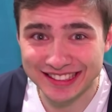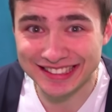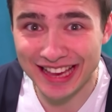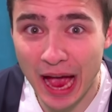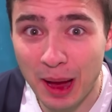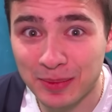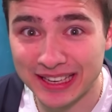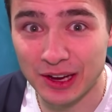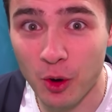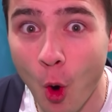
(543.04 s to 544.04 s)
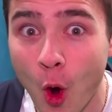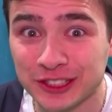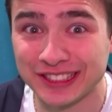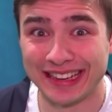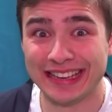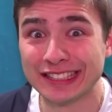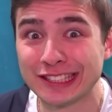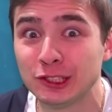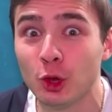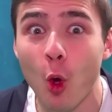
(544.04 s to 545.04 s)
Самый острый
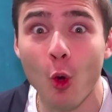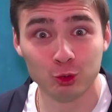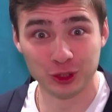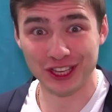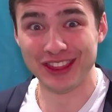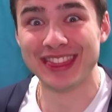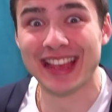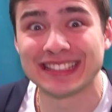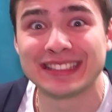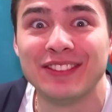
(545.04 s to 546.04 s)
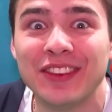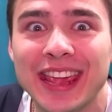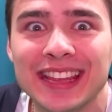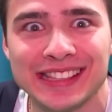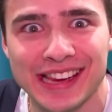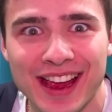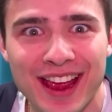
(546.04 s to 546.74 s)
соус на свете.